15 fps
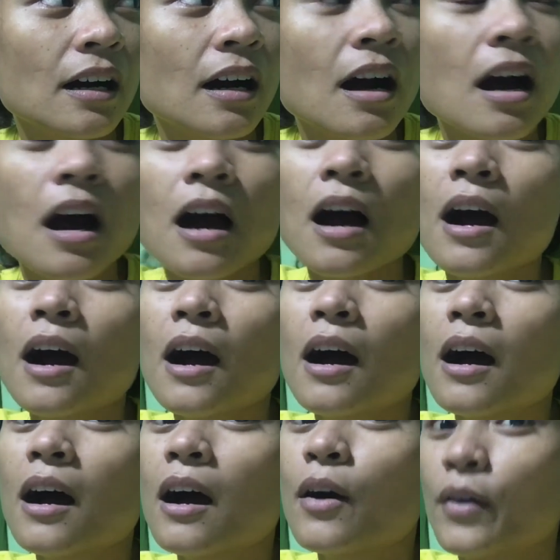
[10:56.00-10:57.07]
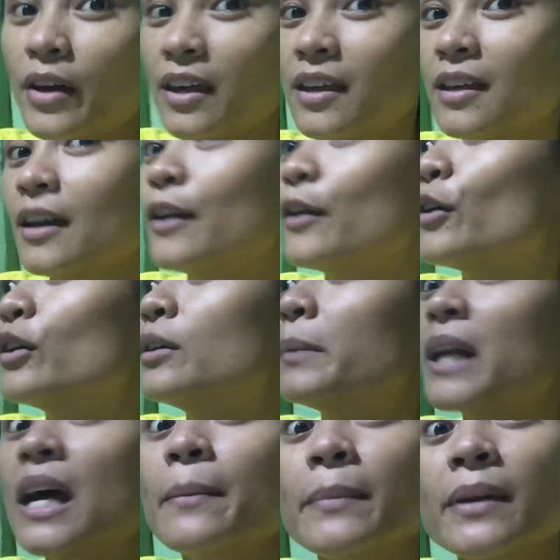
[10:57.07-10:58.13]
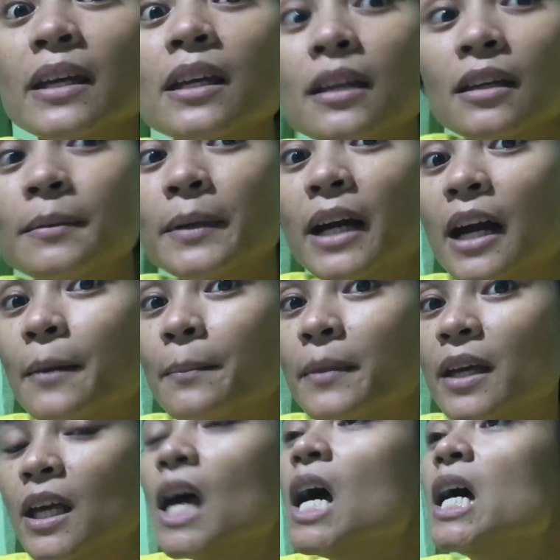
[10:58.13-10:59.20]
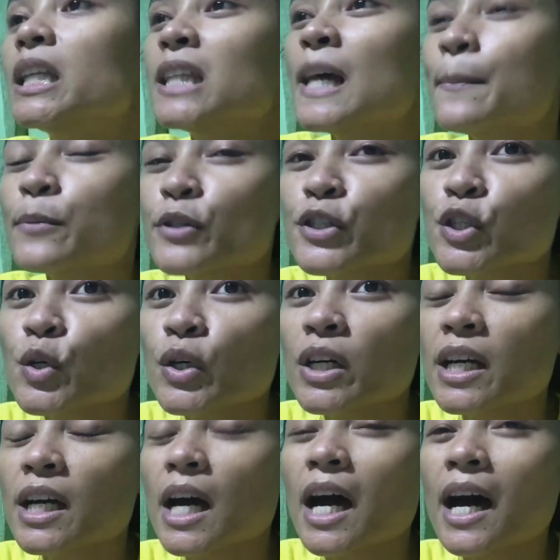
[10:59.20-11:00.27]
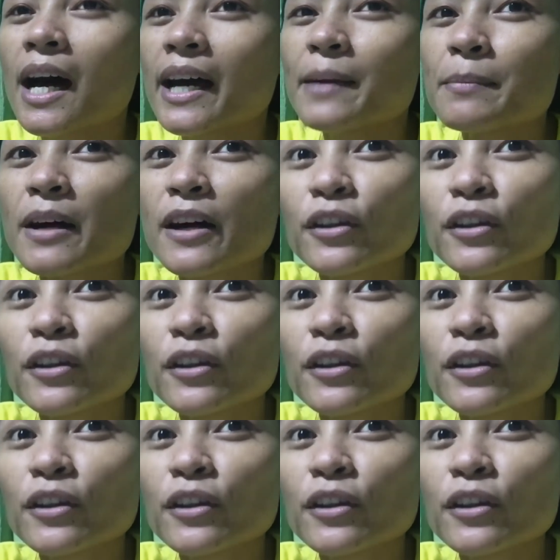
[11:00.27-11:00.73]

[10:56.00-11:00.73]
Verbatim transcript: Ah, uh, okay. Ayun. Marami, marami. Tapos yung uh, ibang